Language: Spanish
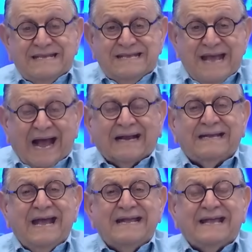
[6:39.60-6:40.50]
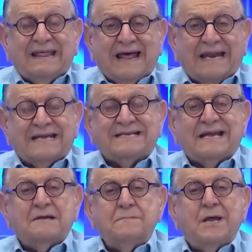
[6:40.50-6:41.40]
ya aquí hay que darle
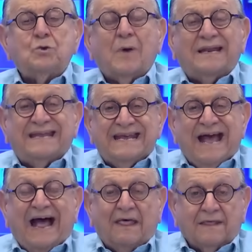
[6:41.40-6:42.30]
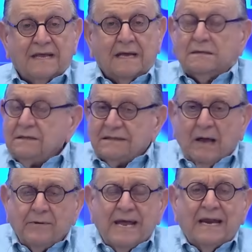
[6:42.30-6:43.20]
seguimiento al día a día. Está
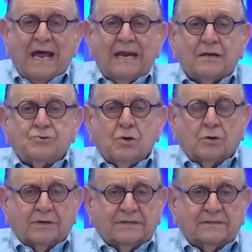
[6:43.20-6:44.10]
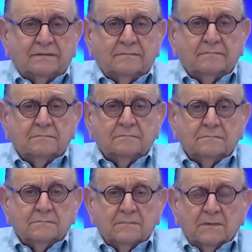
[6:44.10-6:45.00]
bien las elecciones,
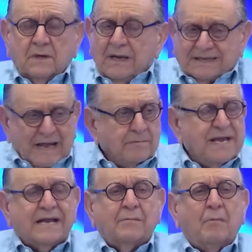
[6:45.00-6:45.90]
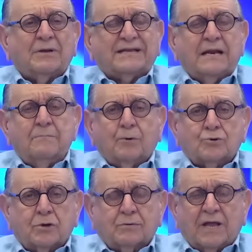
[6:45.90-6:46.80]
está bien que vamos a, tener,
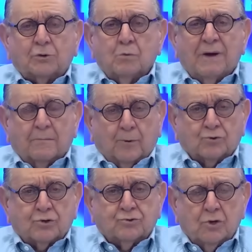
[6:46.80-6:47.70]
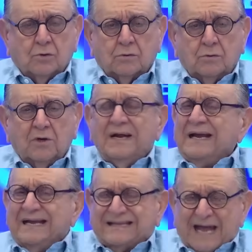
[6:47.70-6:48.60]
a tomar posesión,
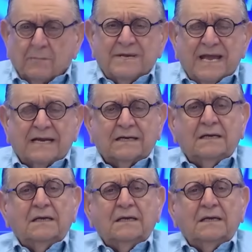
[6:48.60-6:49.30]
está bien